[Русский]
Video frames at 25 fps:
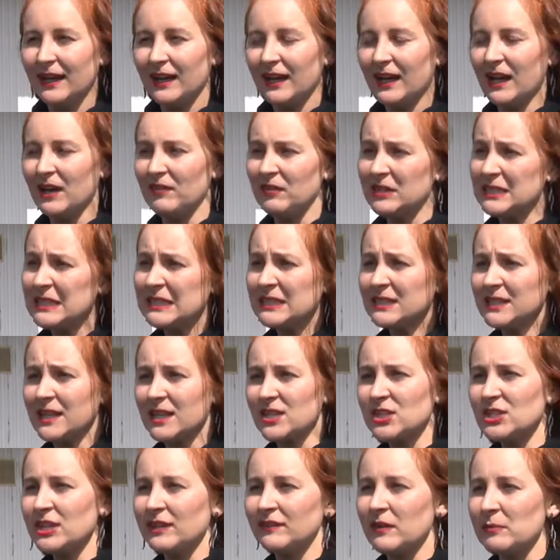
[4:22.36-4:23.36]
А, Василий,
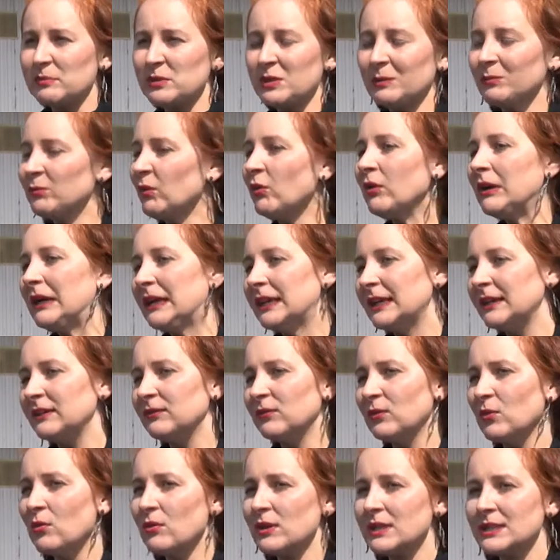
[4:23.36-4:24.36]
скажите, а вообще много ли
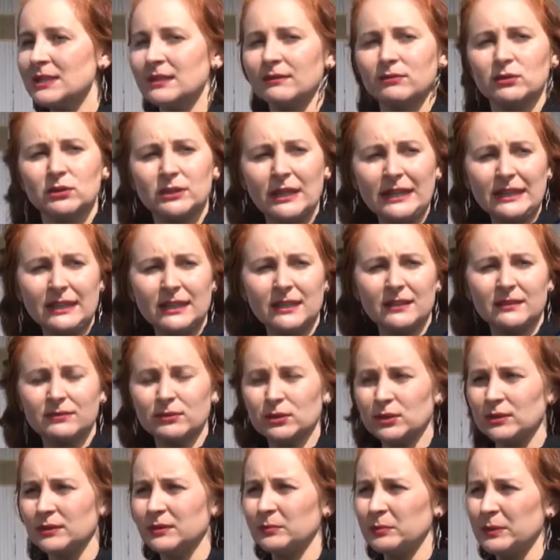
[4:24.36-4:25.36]
в городе вот таких
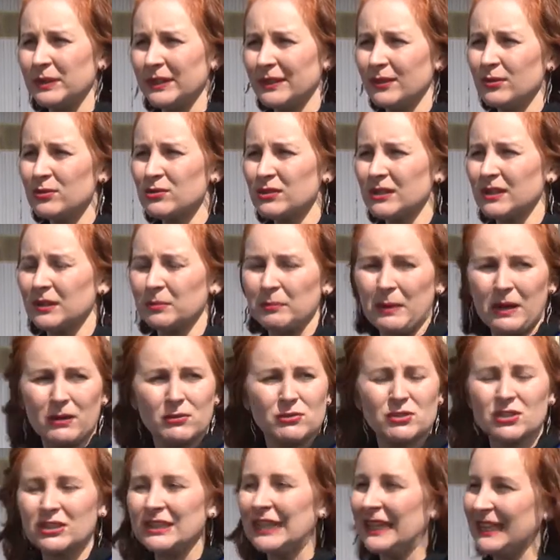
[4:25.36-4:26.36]
вот э, перекрестках,
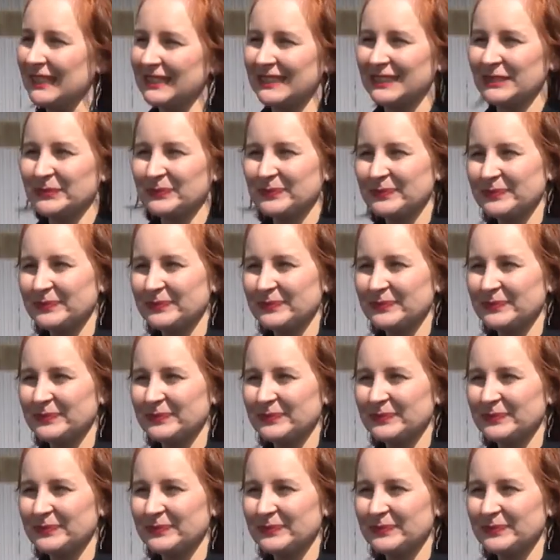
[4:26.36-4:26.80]
похожих на этот?